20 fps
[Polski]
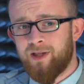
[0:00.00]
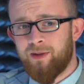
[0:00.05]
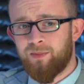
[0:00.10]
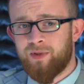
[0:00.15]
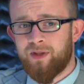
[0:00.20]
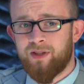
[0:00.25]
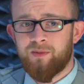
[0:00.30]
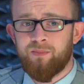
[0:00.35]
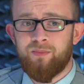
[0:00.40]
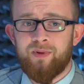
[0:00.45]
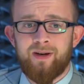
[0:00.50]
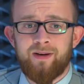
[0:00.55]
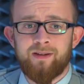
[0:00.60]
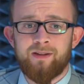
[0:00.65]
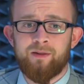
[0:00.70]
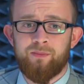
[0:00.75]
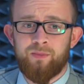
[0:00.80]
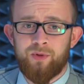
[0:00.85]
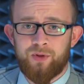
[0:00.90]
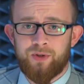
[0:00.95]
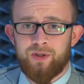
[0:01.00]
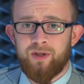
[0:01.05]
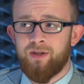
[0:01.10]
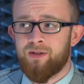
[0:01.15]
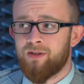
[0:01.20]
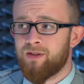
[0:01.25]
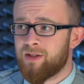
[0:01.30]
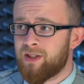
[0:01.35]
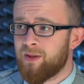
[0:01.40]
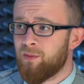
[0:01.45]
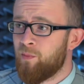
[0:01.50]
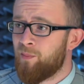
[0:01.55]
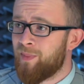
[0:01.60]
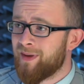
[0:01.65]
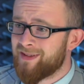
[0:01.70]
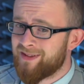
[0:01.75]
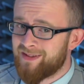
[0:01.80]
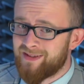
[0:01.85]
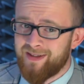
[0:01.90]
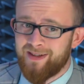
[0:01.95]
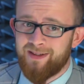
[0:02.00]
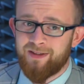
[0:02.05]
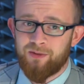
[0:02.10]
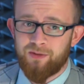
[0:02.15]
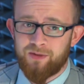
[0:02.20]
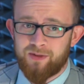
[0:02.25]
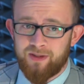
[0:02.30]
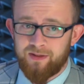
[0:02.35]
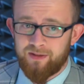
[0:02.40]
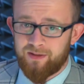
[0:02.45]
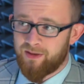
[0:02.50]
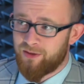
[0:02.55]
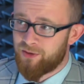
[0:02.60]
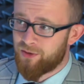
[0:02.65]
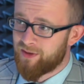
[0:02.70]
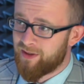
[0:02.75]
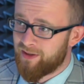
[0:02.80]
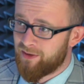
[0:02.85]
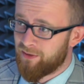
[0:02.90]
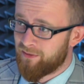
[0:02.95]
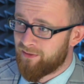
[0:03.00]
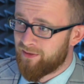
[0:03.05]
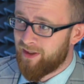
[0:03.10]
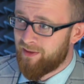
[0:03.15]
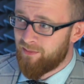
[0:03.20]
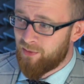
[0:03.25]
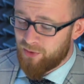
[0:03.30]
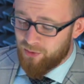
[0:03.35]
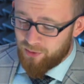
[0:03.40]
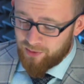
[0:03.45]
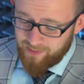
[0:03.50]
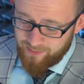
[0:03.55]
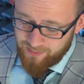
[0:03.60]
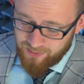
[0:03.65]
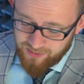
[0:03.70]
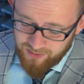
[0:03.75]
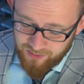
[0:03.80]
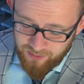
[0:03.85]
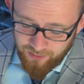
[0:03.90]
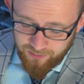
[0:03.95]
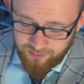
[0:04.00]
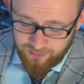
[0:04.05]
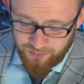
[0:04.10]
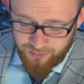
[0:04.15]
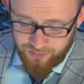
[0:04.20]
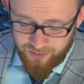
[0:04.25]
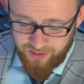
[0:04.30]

teraz bardzo by chcieli systemu pacjentocentrycznego. Wydaje mi się, że tutaj mamy zgodność